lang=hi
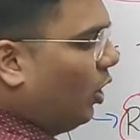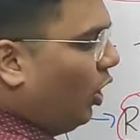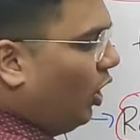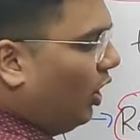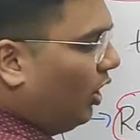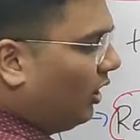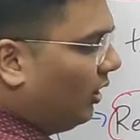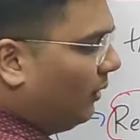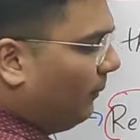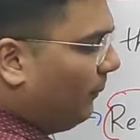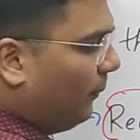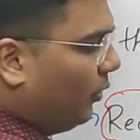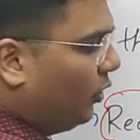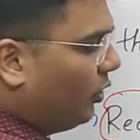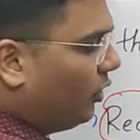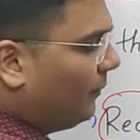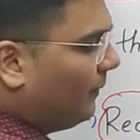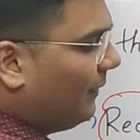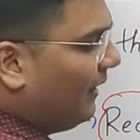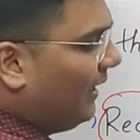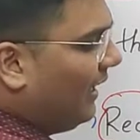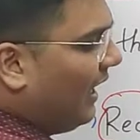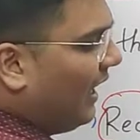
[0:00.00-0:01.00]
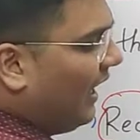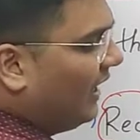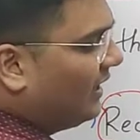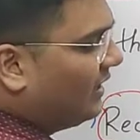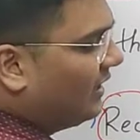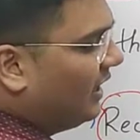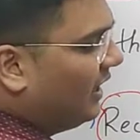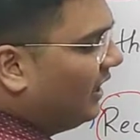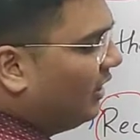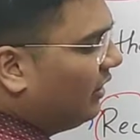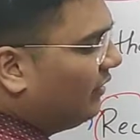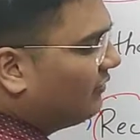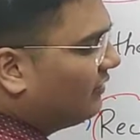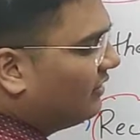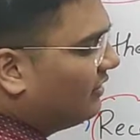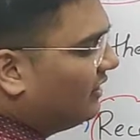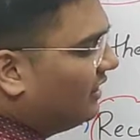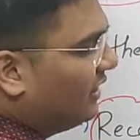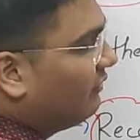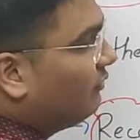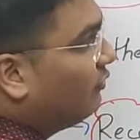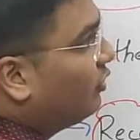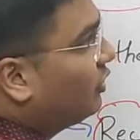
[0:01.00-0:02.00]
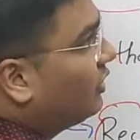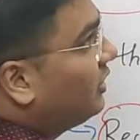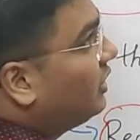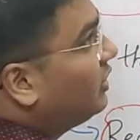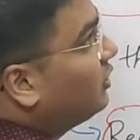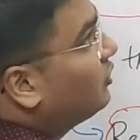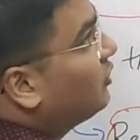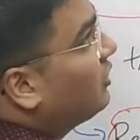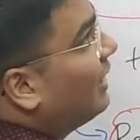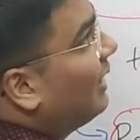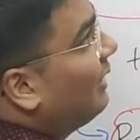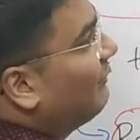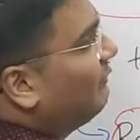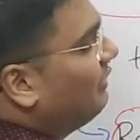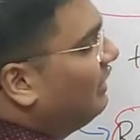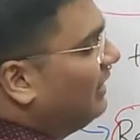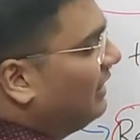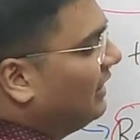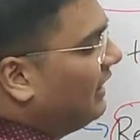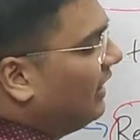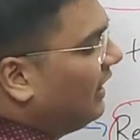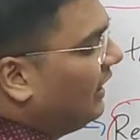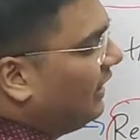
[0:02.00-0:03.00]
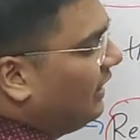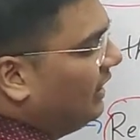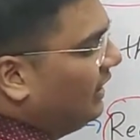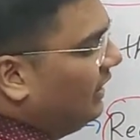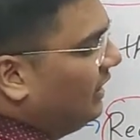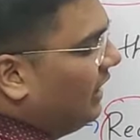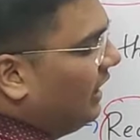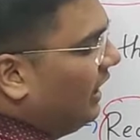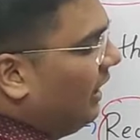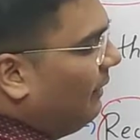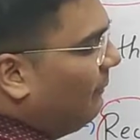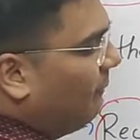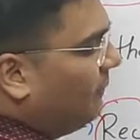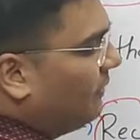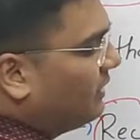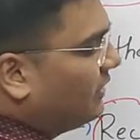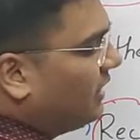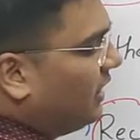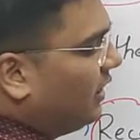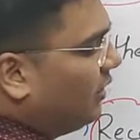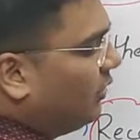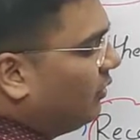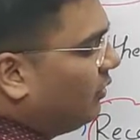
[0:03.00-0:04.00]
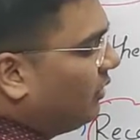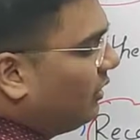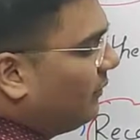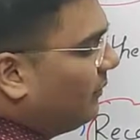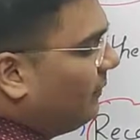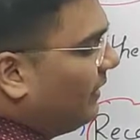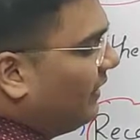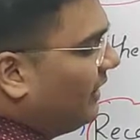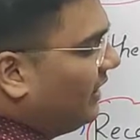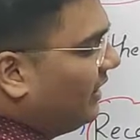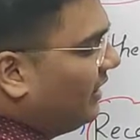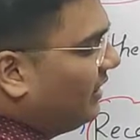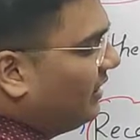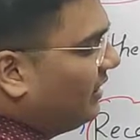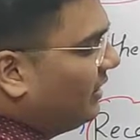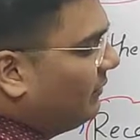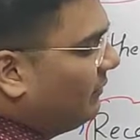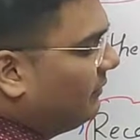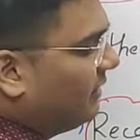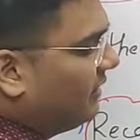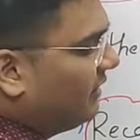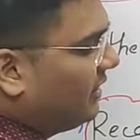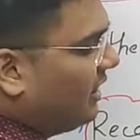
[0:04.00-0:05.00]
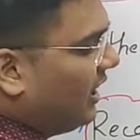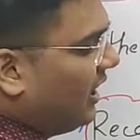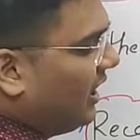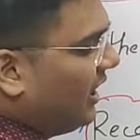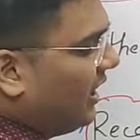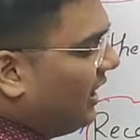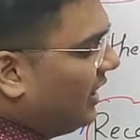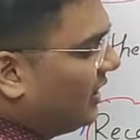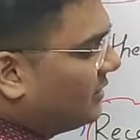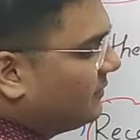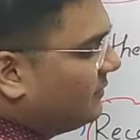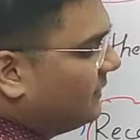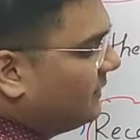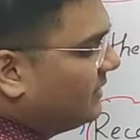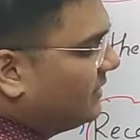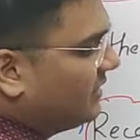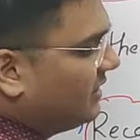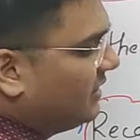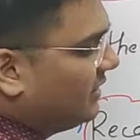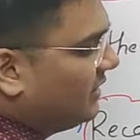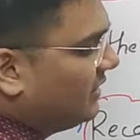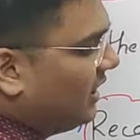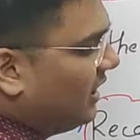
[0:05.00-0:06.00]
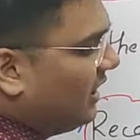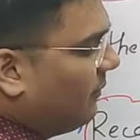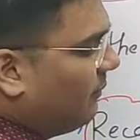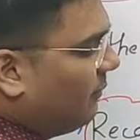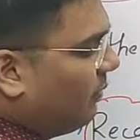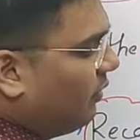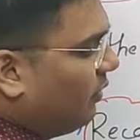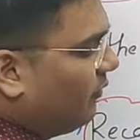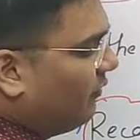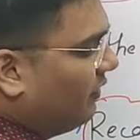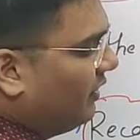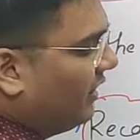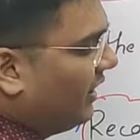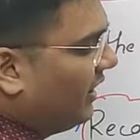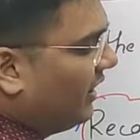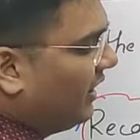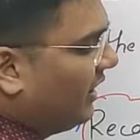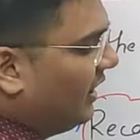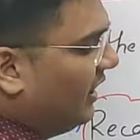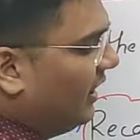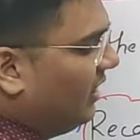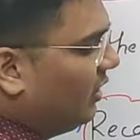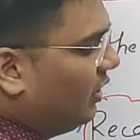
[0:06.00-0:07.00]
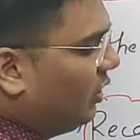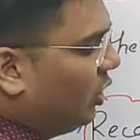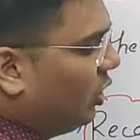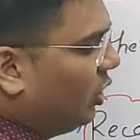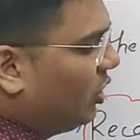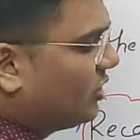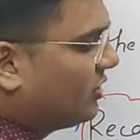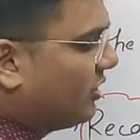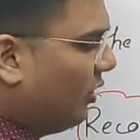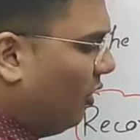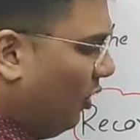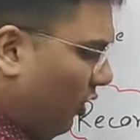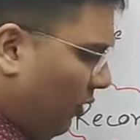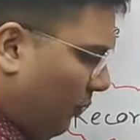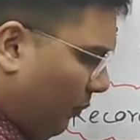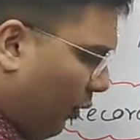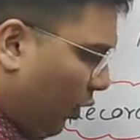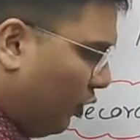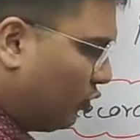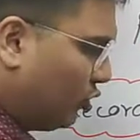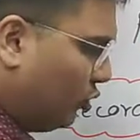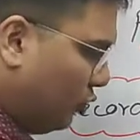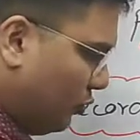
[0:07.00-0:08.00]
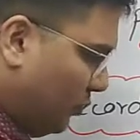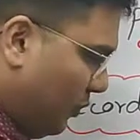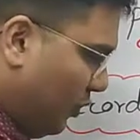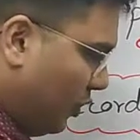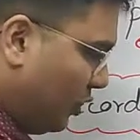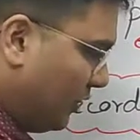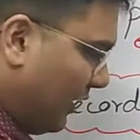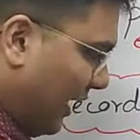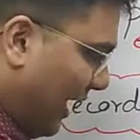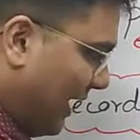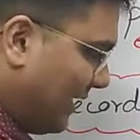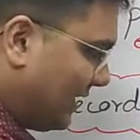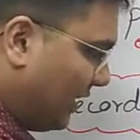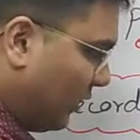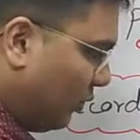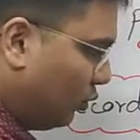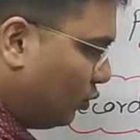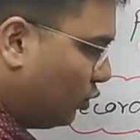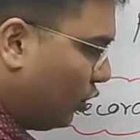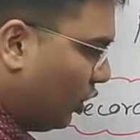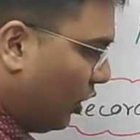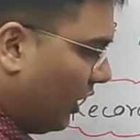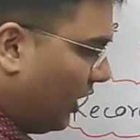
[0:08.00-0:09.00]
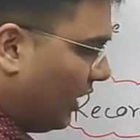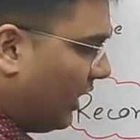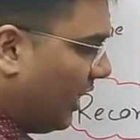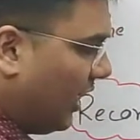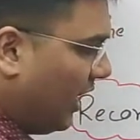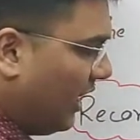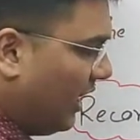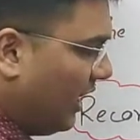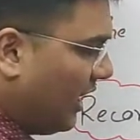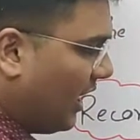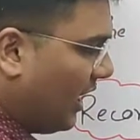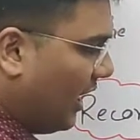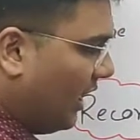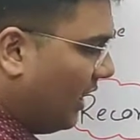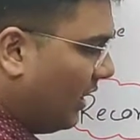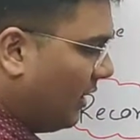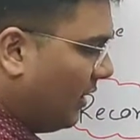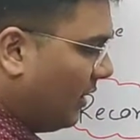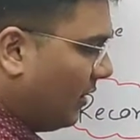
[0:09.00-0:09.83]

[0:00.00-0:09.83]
और रिपोर्ट में एट द एंड ऑफ द ईयर वही जो यहाँ पे लिखा है आप पता करो कि भाई इनकम कितना है एक्सपेंस कितना है प्रॉफिट है के लॉस है और बहुत कुछ भी होता है ऐसा कुछ नहीं कि यही है